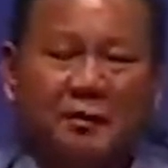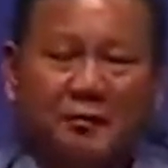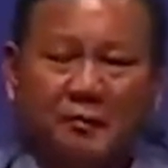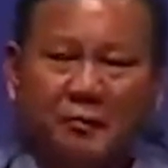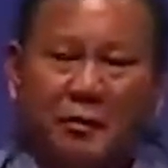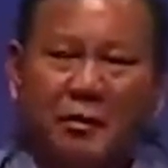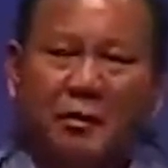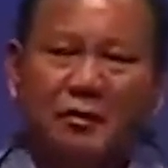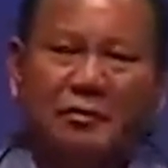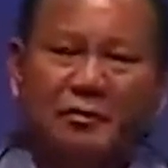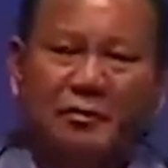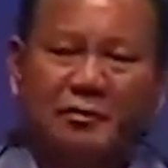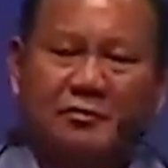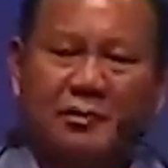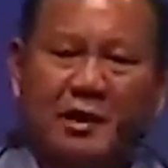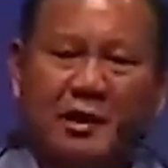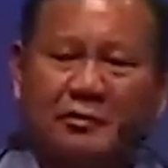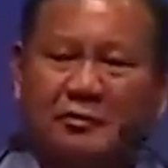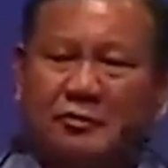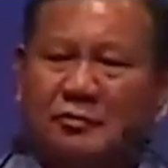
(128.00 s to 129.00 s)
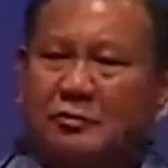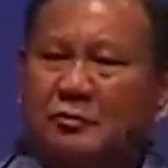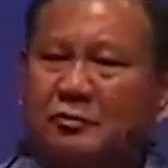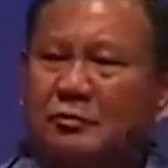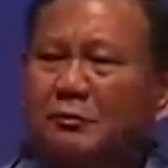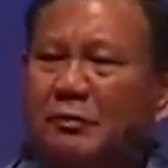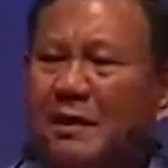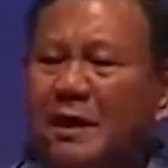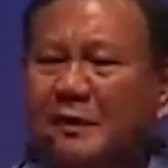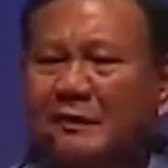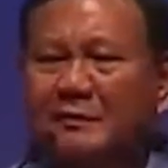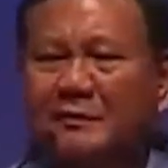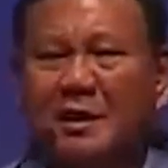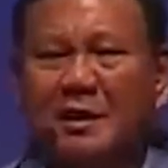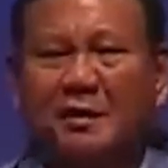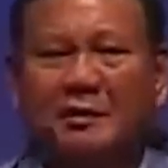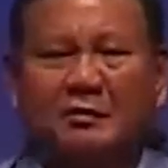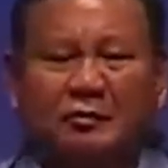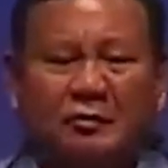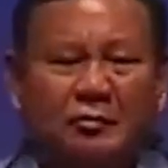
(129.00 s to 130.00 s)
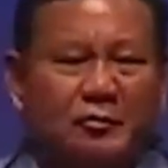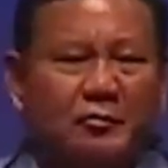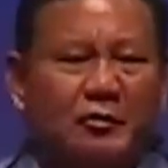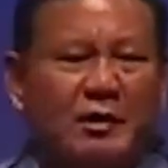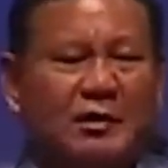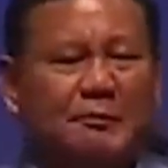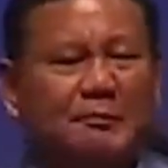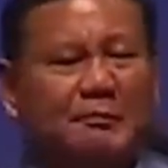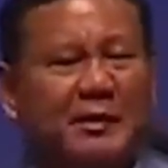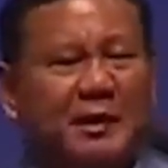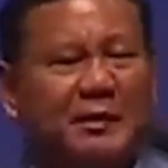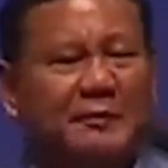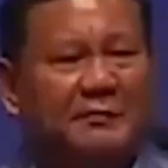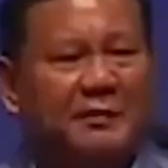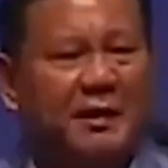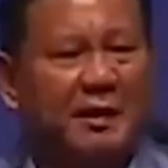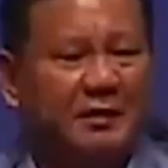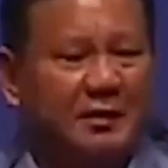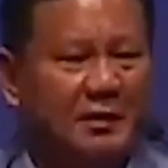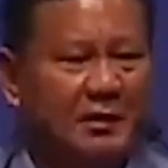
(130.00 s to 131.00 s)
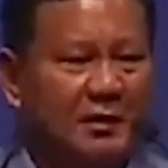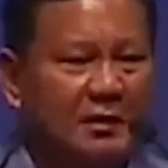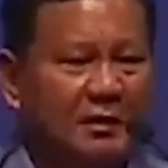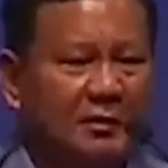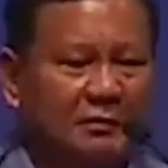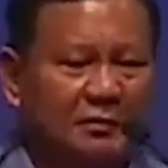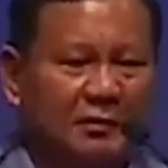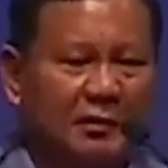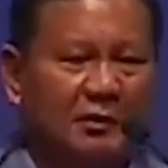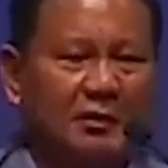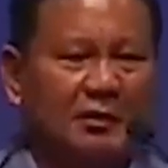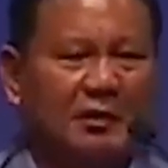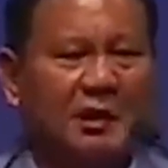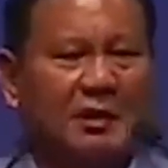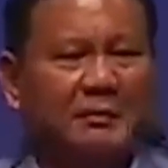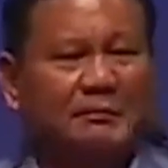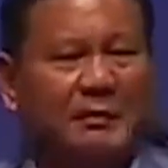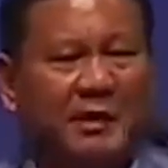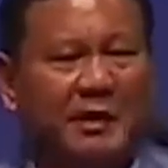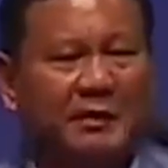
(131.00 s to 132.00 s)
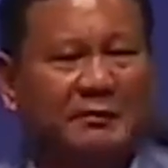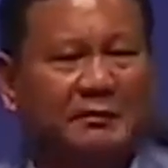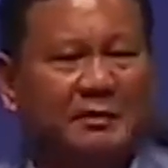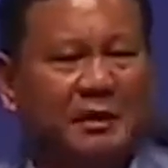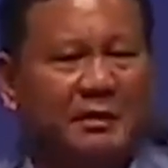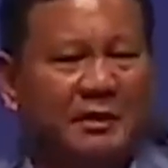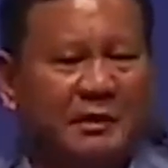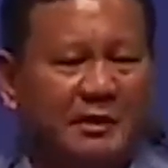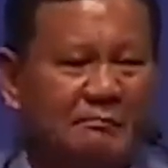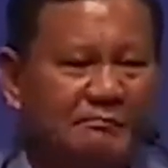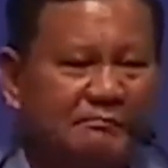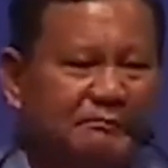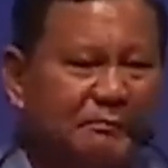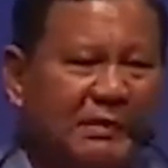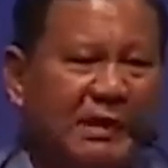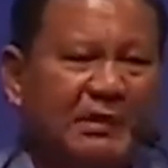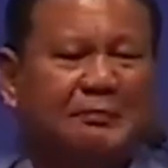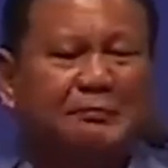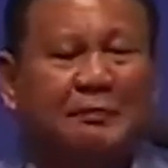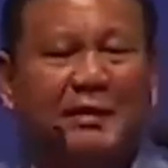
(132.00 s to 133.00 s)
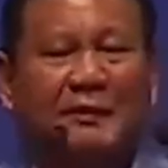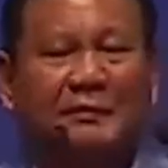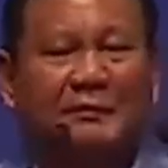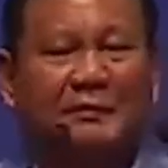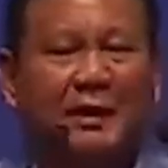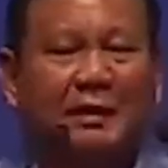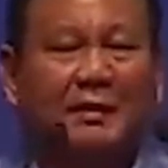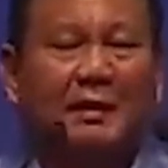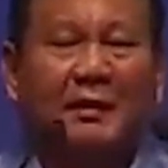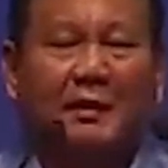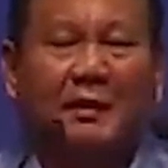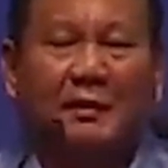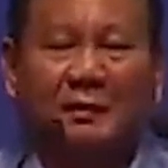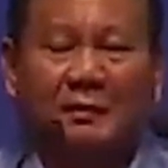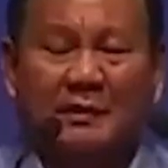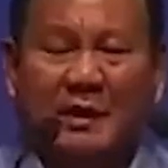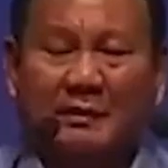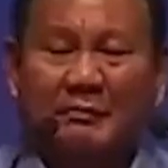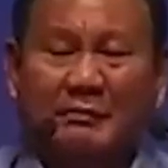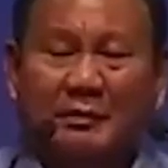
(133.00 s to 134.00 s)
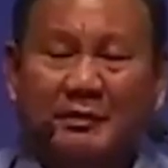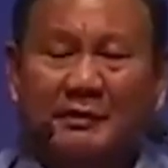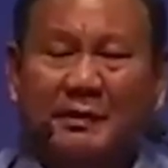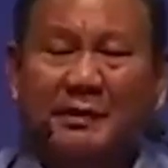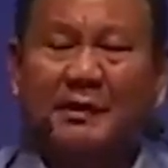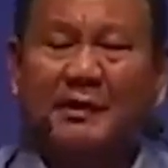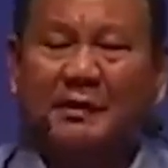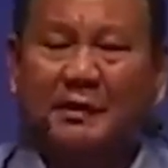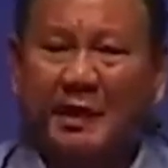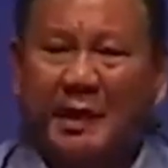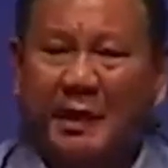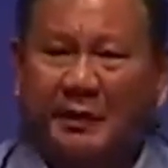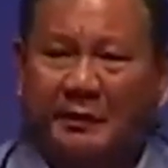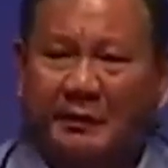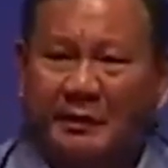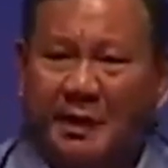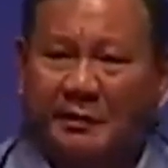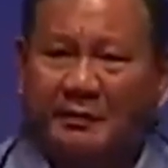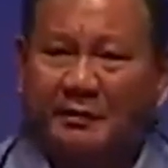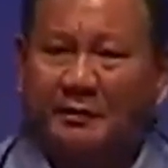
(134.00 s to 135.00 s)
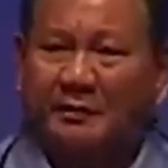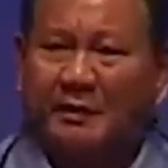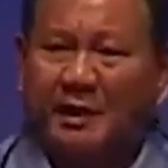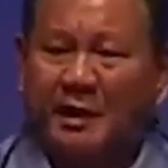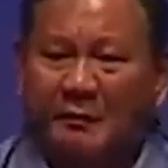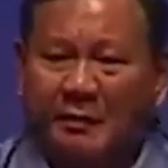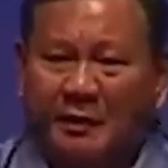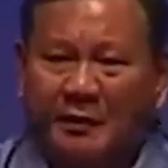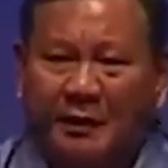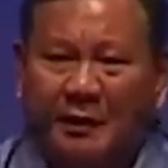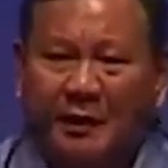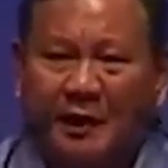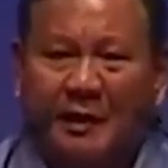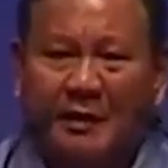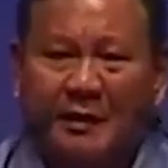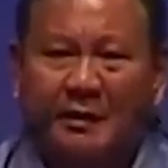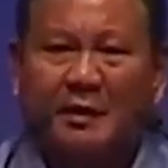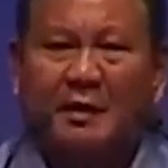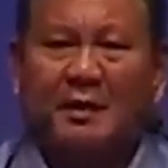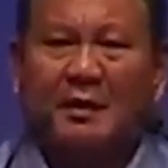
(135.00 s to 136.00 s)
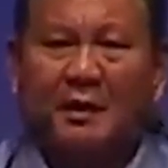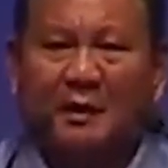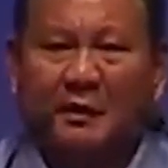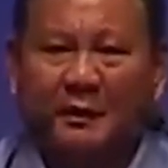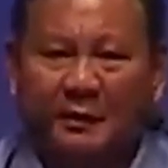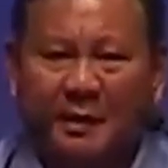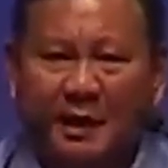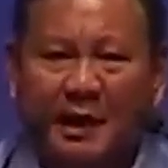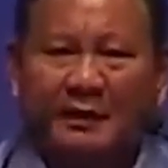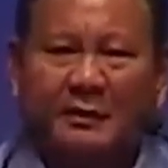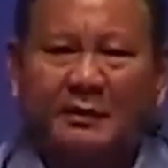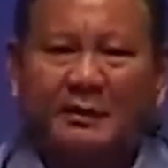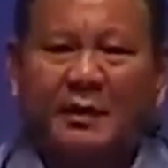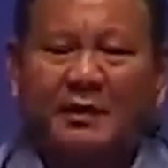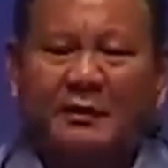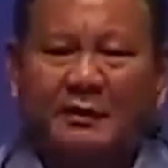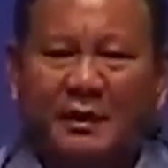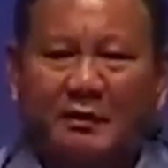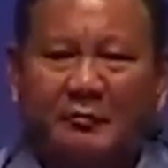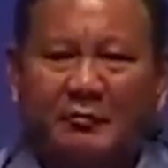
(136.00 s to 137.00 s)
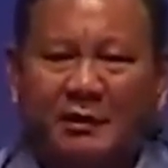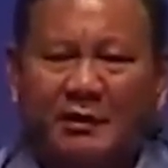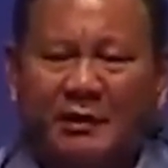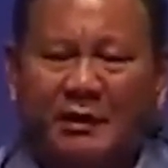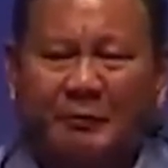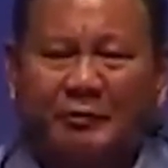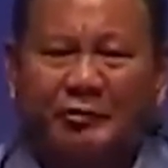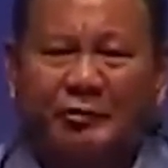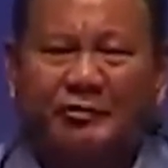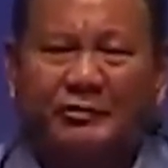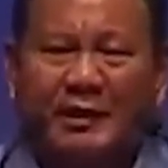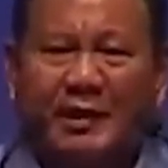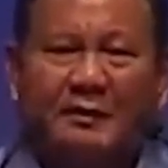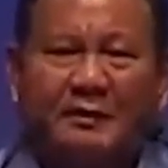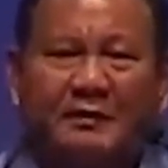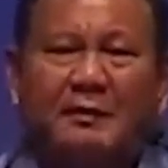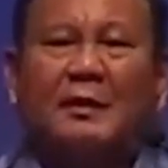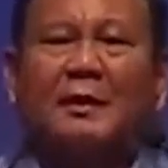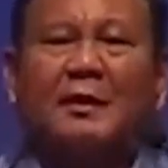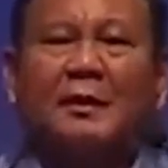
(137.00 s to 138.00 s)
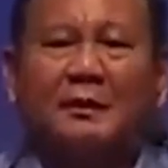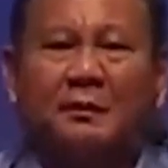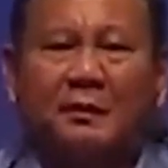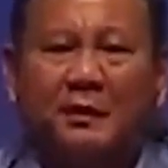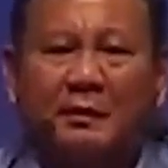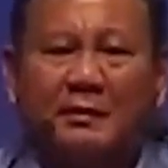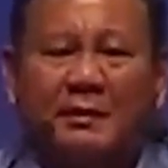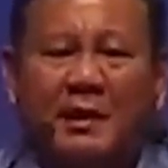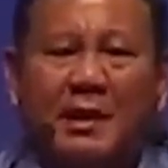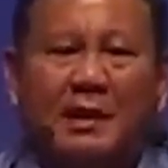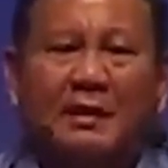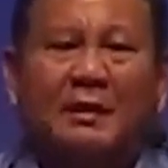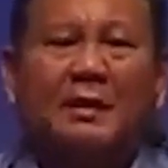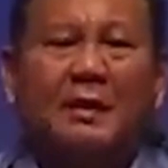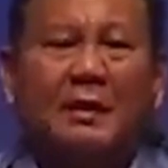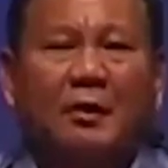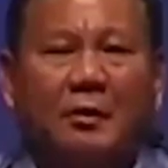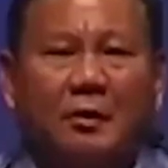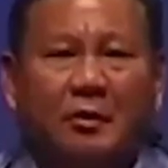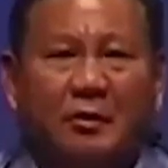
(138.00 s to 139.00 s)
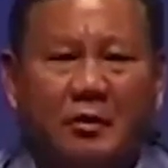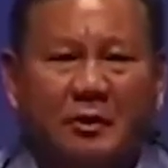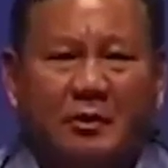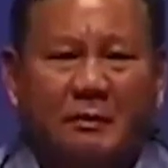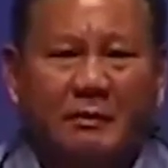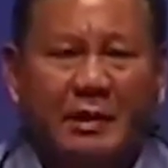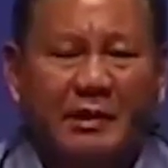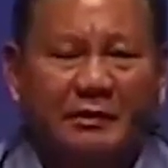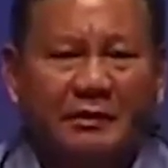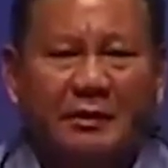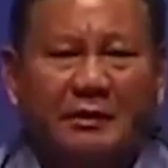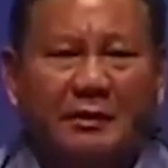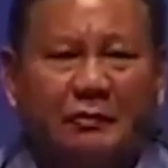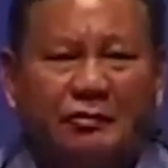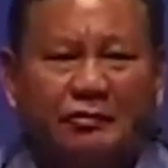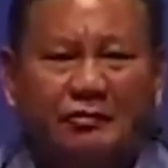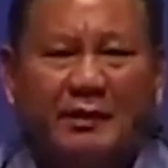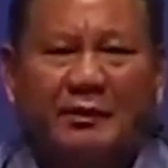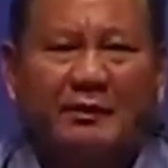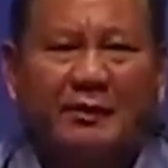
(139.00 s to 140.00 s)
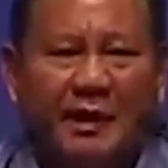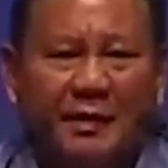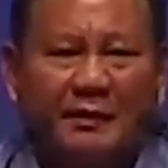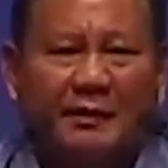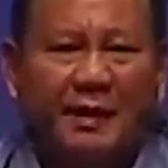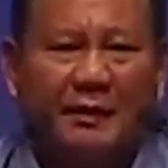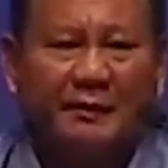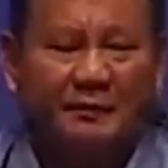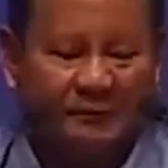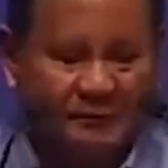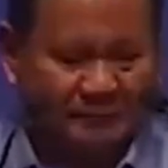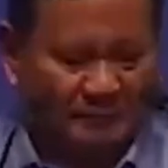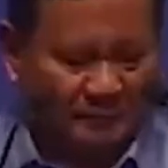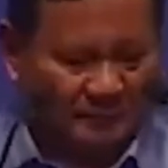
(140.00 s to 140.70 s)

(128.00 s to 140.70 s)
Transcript: Mau satu pasang, dua pasang, tiga pasang, empat pasang. Yang penting rakyat yang menilai, rakyat yang beri keputusan, kita hormati keputusan rakyat.